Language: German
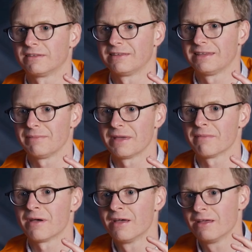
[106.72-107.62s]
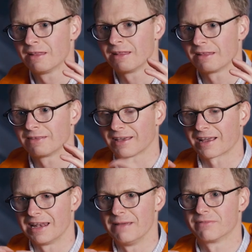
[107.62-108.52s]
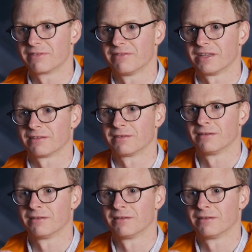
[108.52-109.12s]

die TBM zerklemmt wird.